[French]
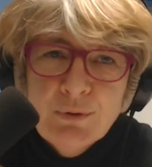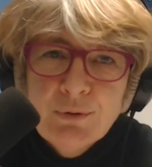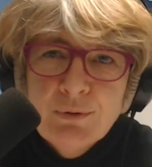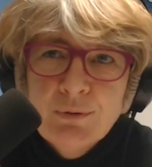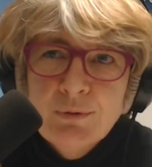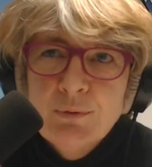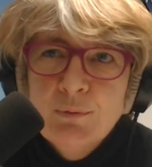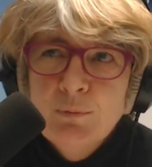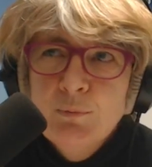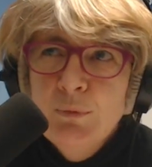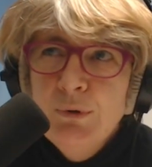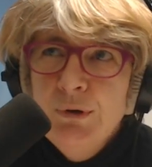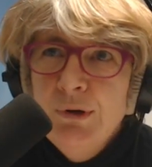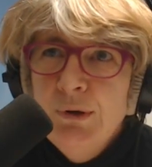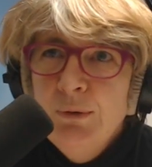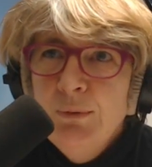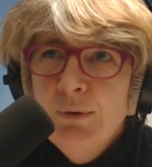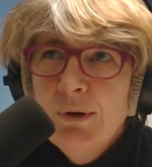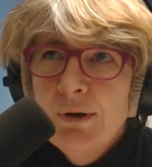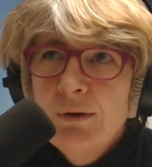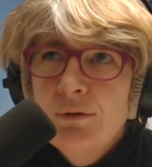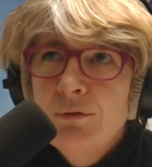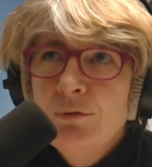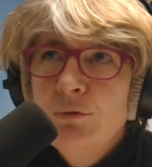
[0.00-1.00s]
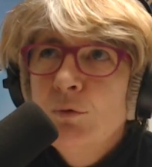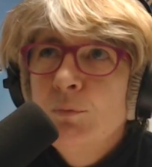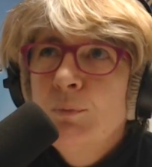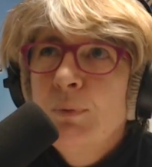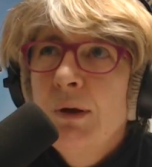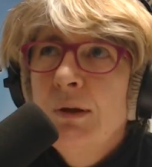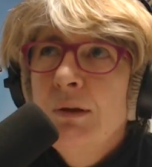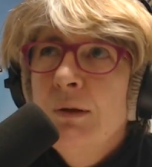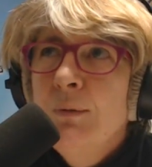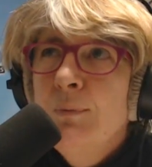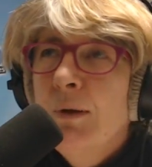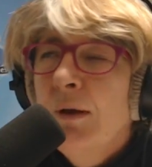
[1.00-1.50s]
euh, mener une action
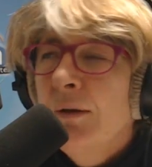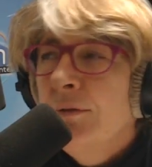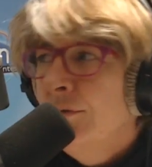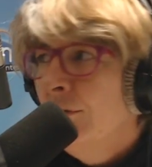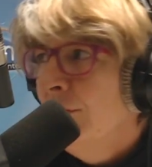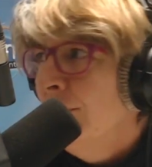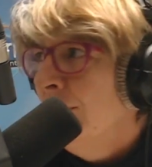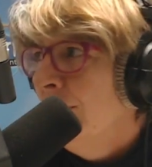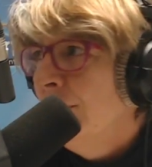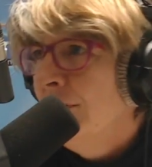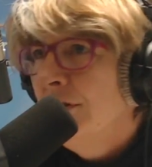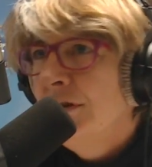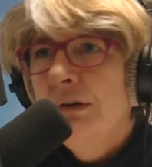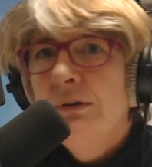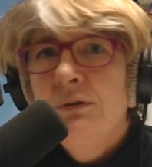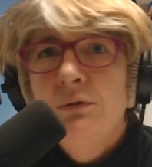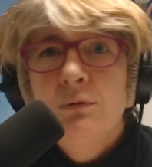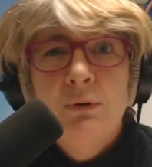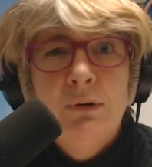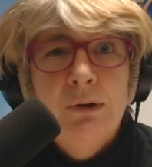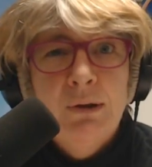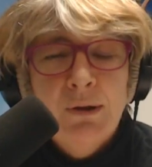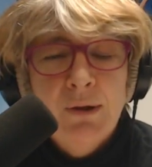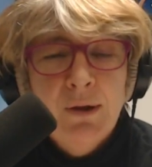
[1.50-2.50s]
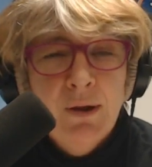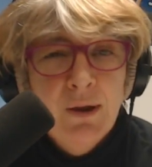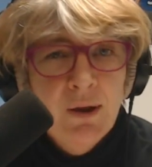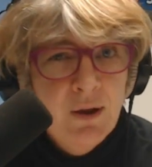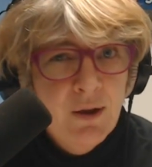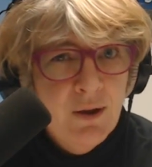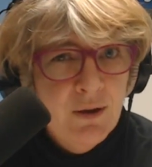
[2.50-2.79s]
auprès des personnes âgées isolées.